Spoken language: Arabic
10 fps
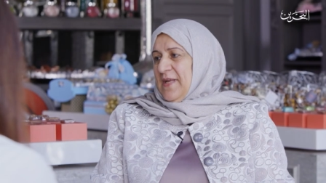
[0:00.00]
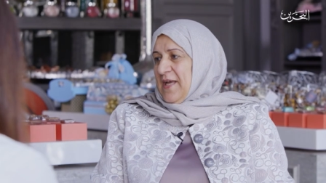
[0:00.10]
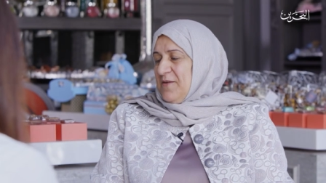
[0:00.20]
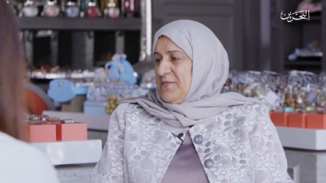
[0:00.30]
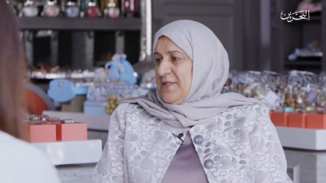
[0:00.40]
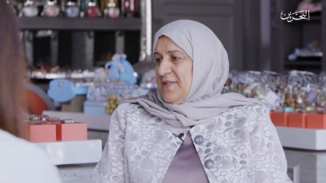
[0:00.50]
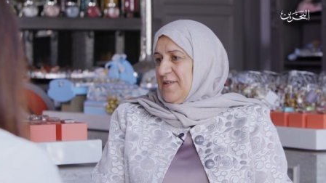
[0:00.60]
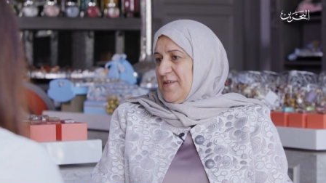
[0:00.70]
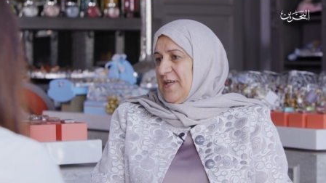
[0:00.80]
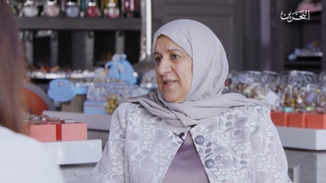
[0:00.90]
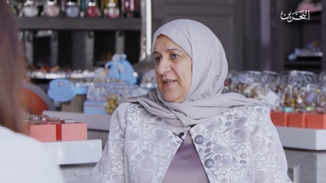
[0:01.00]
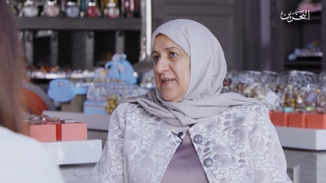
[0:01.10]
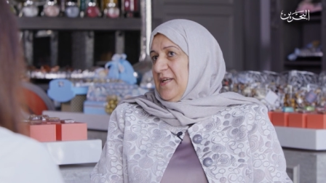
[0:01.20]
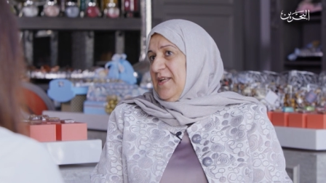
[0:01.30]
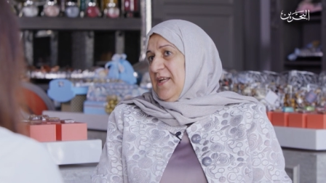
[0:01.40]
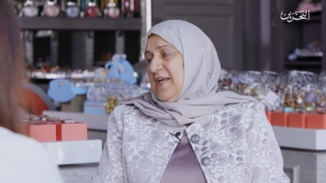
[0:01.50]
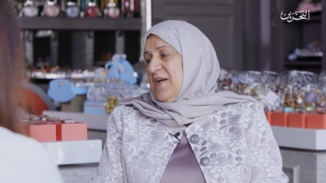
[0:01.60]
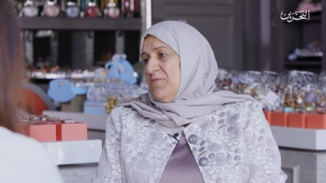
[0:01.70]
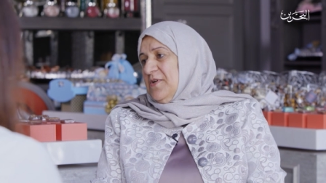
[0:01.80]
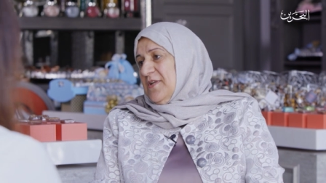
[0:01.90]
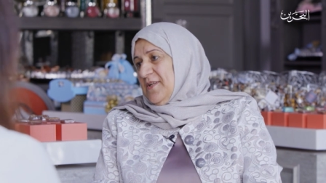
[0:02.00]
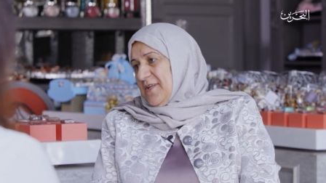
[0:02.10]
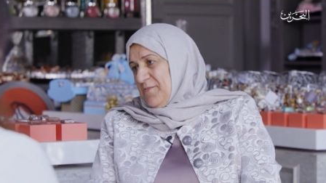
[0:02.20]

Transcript: الحمد لله يعني كنا قبل